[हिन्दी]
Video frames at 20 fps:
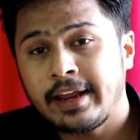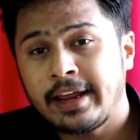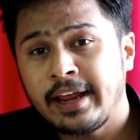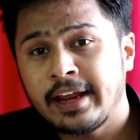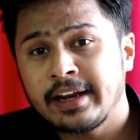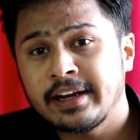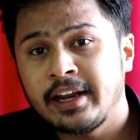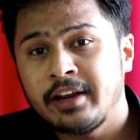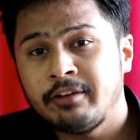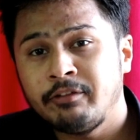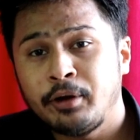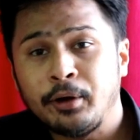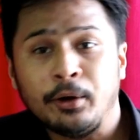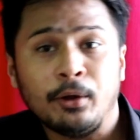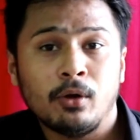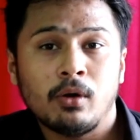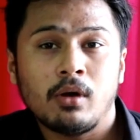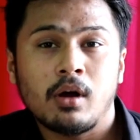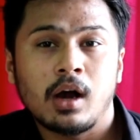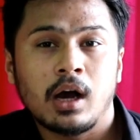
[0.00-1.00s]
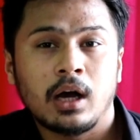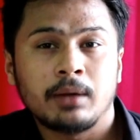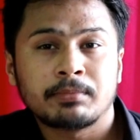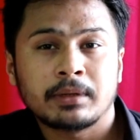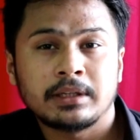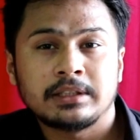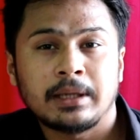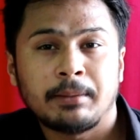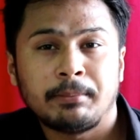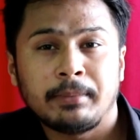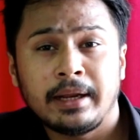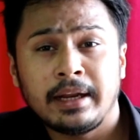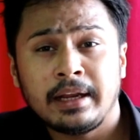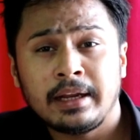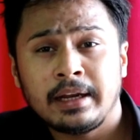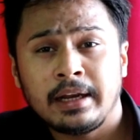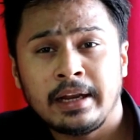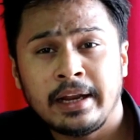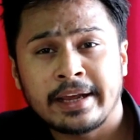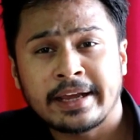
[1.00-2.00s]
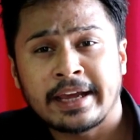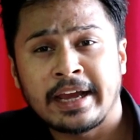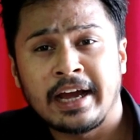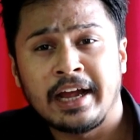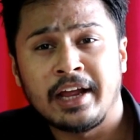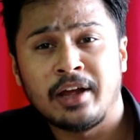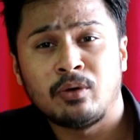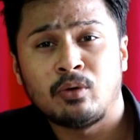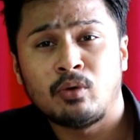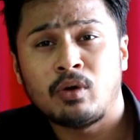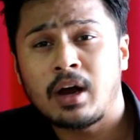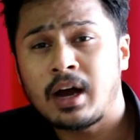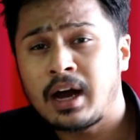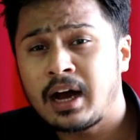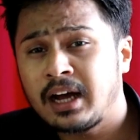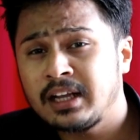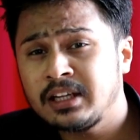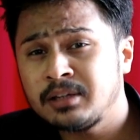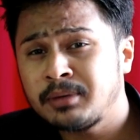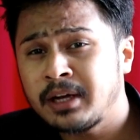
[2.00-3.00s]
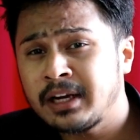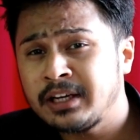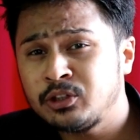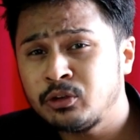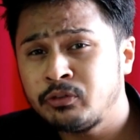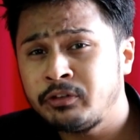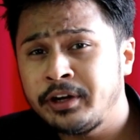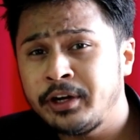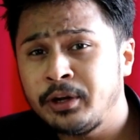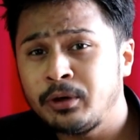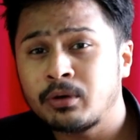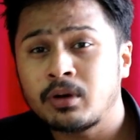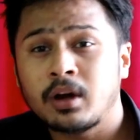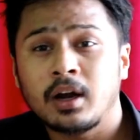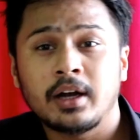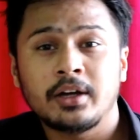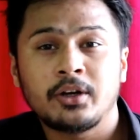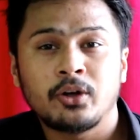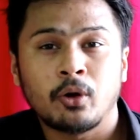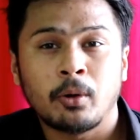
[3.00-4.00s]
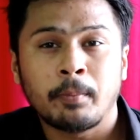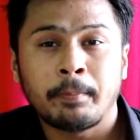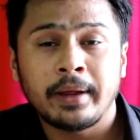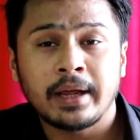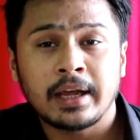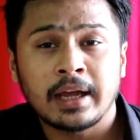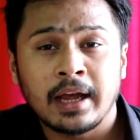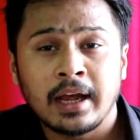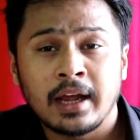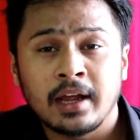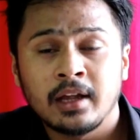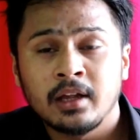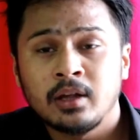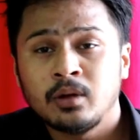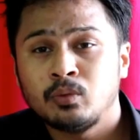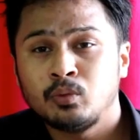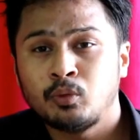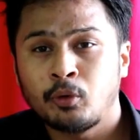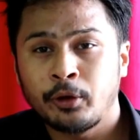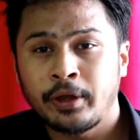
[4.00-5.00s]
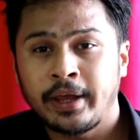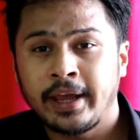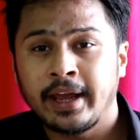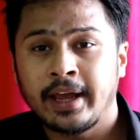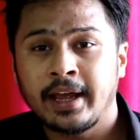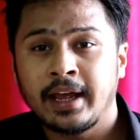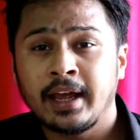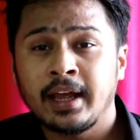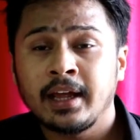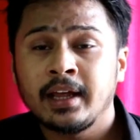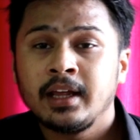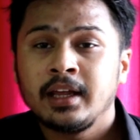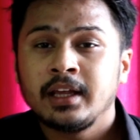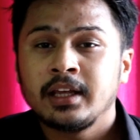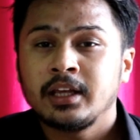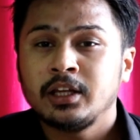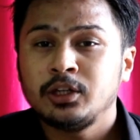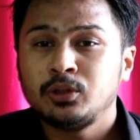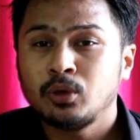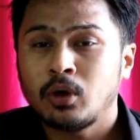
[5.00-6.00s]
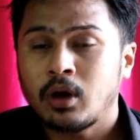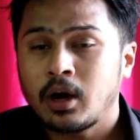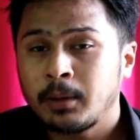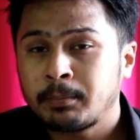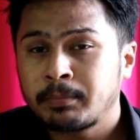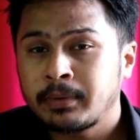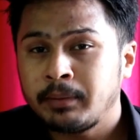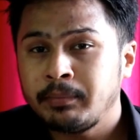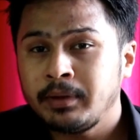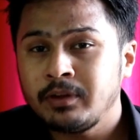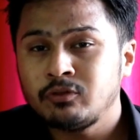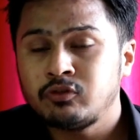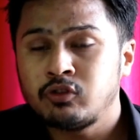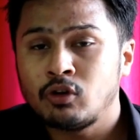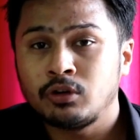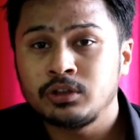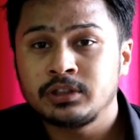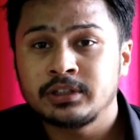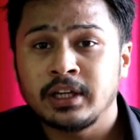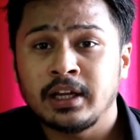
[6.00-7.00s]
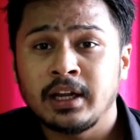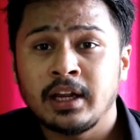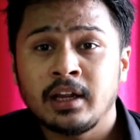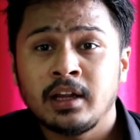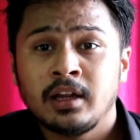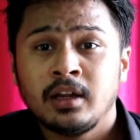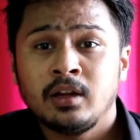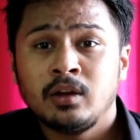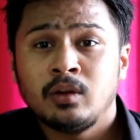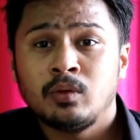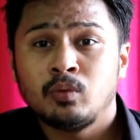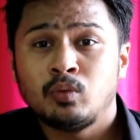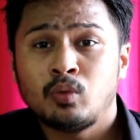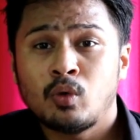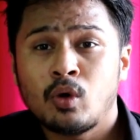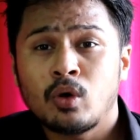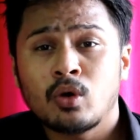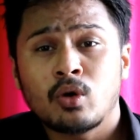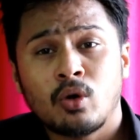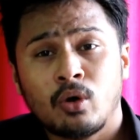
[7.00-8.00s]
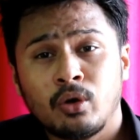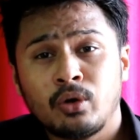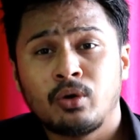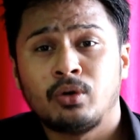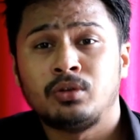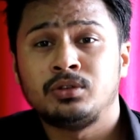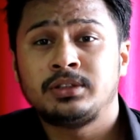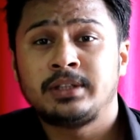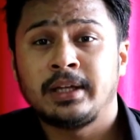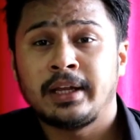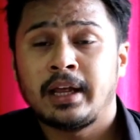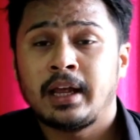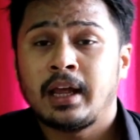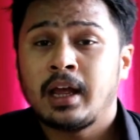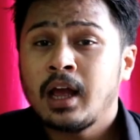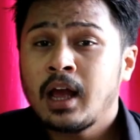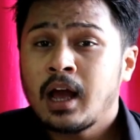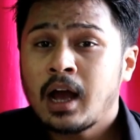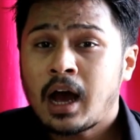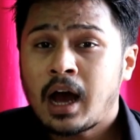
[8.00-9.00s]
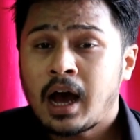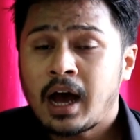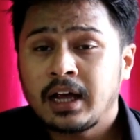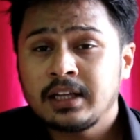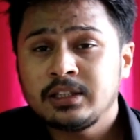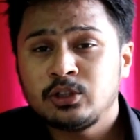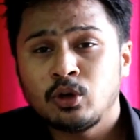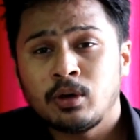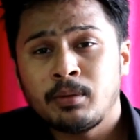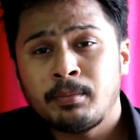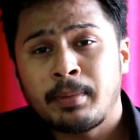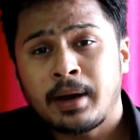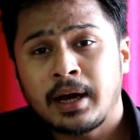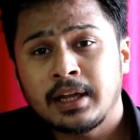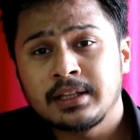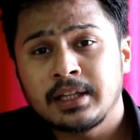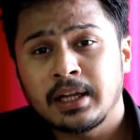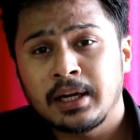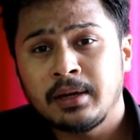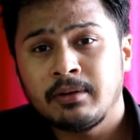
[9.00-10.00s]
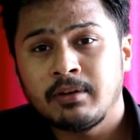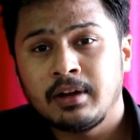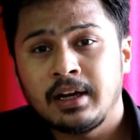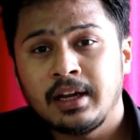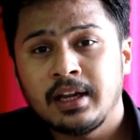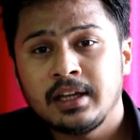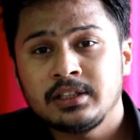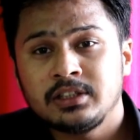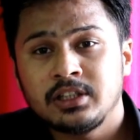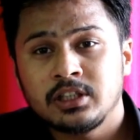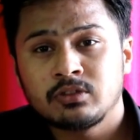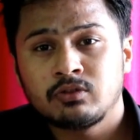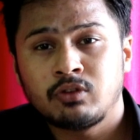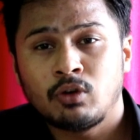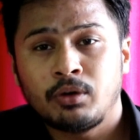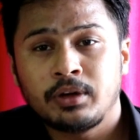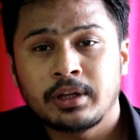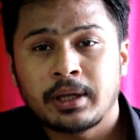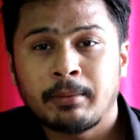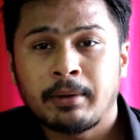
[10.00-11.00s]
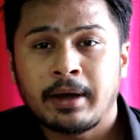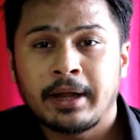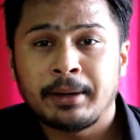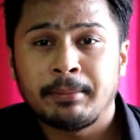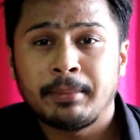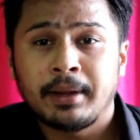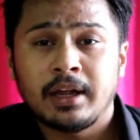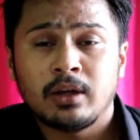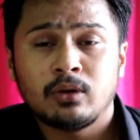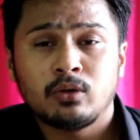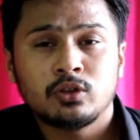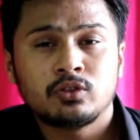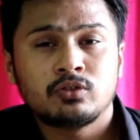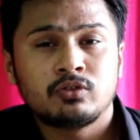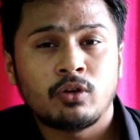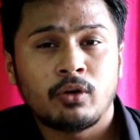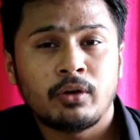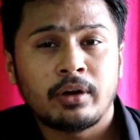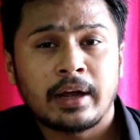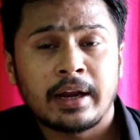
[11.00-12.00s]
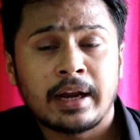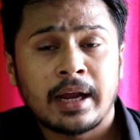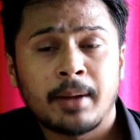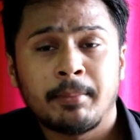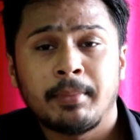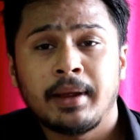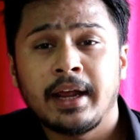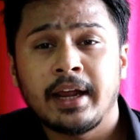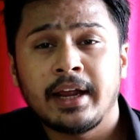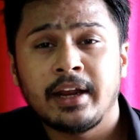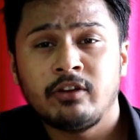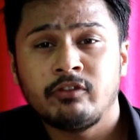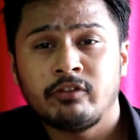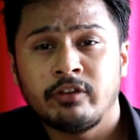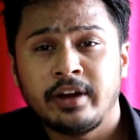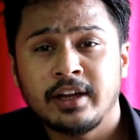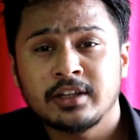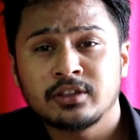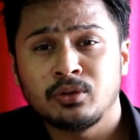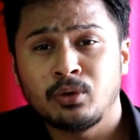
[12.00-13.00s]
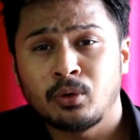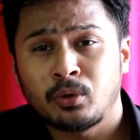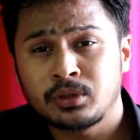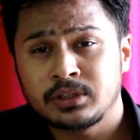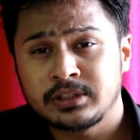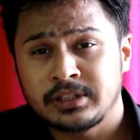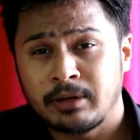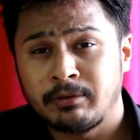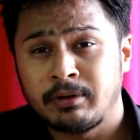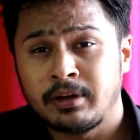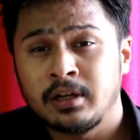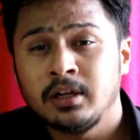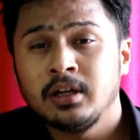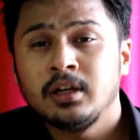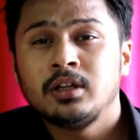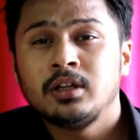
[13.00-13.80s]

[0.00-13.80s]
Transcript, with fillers: एक नई वीडियो आपके सामने लेके आया हूँ आज हमारी जो वीडियो का टॉपिक है वो ये है कि जो अपकमिंग फ़ोन्स हैं वो कौन कौन से हैं आज जो हम बात करने वाले हैं जिस फ़ोन के बारे में उस फ़ोन का नाम है इन्फिनिक्स नोट सेवन